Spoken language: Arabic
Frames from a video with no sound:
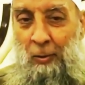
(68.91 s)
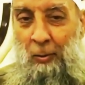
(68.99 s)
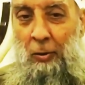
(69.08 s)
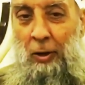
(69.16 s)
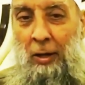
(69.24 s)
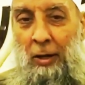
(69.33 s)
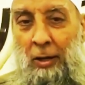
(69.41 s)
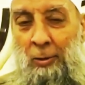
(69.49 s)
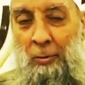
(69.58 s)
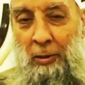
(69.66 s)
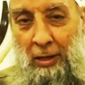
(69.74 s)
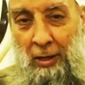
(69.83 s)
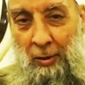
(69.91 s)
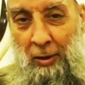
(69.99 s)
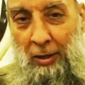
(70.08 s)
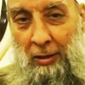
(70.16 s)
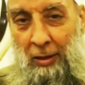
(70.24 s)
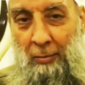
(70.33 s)
وتمكنه
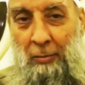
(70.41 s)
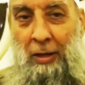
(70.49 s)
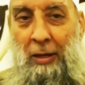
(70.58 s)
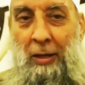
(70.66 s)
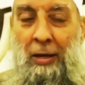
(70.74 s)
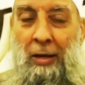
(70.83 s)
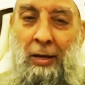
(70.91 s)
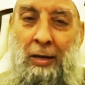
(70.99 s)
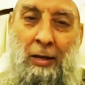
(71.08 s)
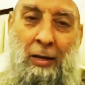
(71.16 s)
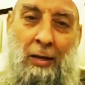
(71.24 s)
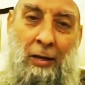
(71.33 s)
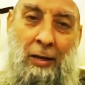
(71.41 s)
أيضا من أن